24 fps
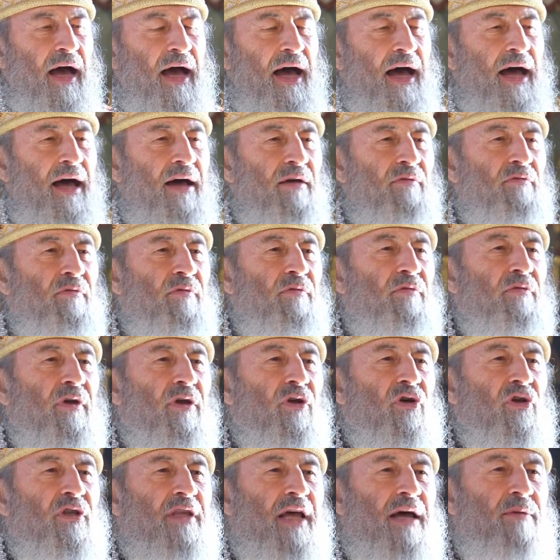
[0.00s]
А
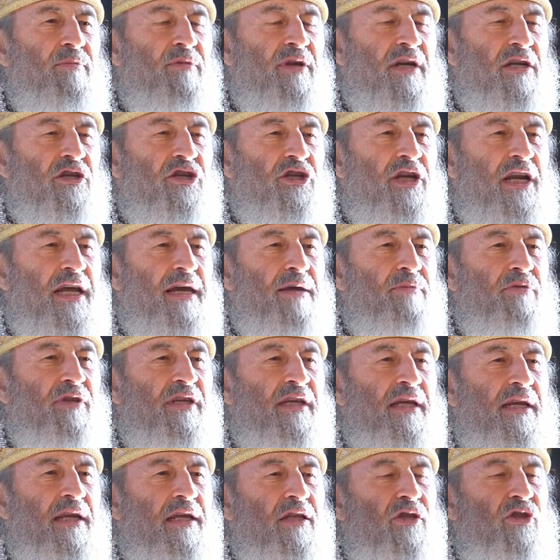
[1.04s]
когда мы начинаем
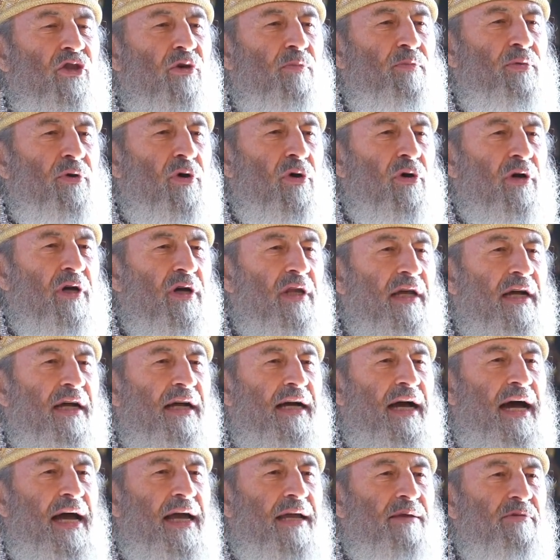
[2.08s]
делать добро, когда
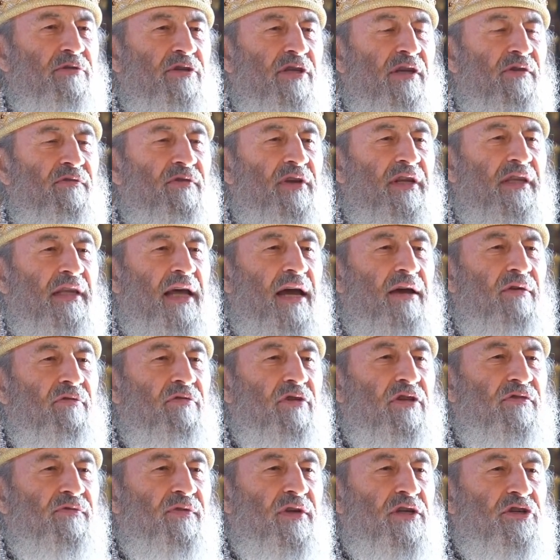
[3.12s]
каемся и
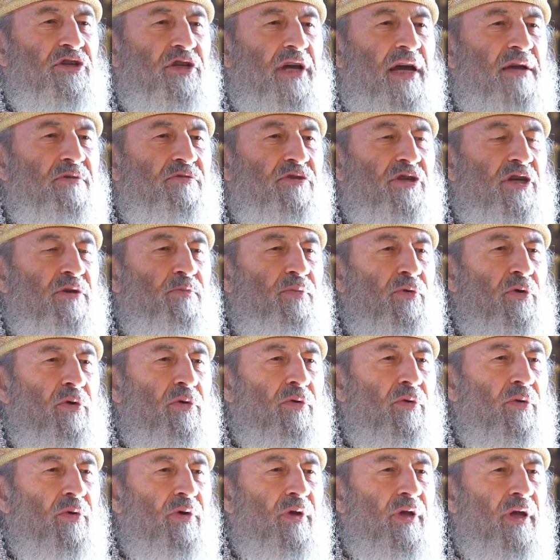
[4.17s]
возвращаемся к
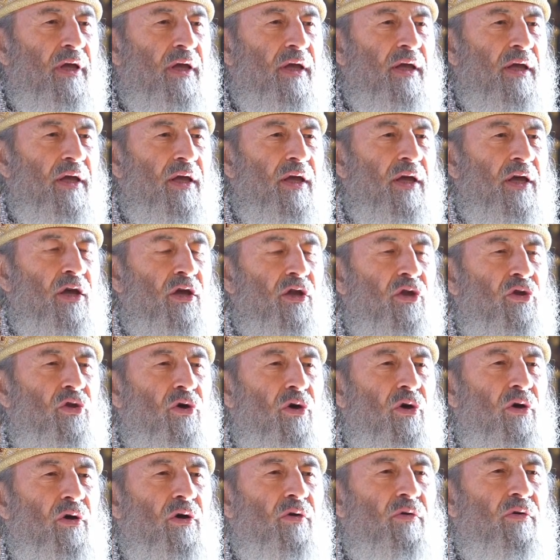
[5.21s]
Богу,
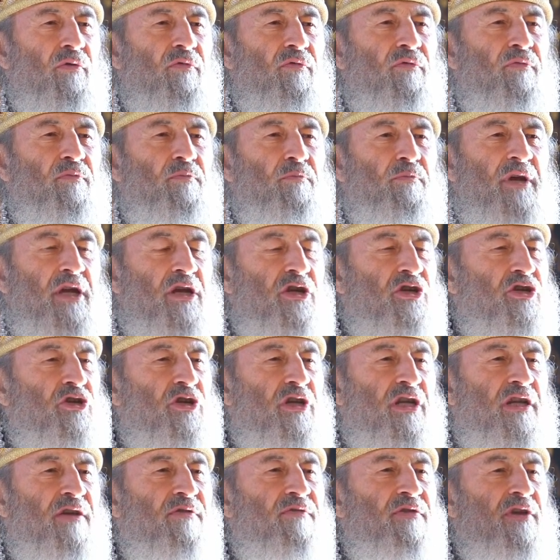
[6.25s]
то мы
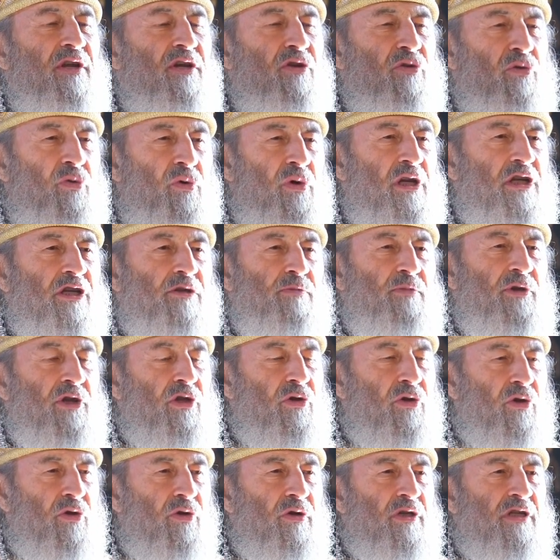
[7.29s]
еще не вернулись, мы
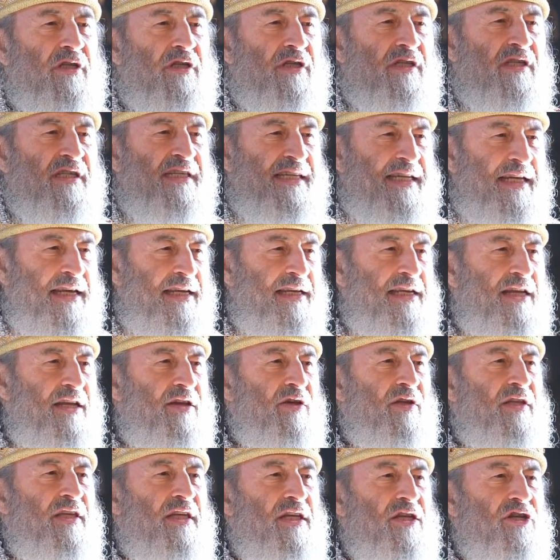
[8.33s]
только сделали
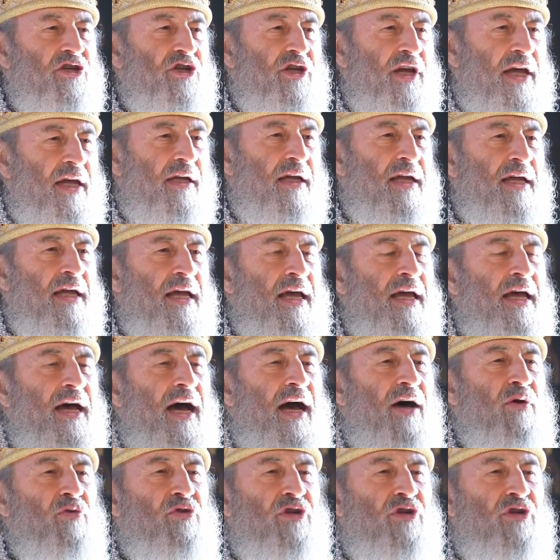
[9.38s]
один шаг, а